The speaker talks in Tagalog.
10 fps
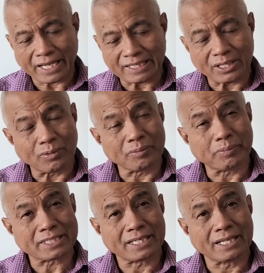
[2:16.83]
81%
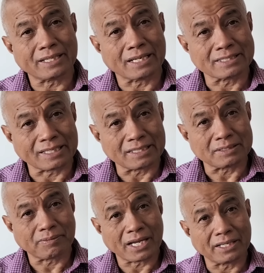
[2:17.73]
ang
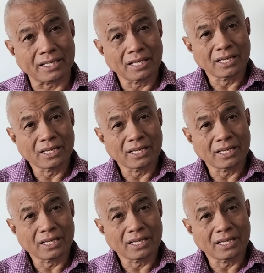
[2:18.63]
satisfied.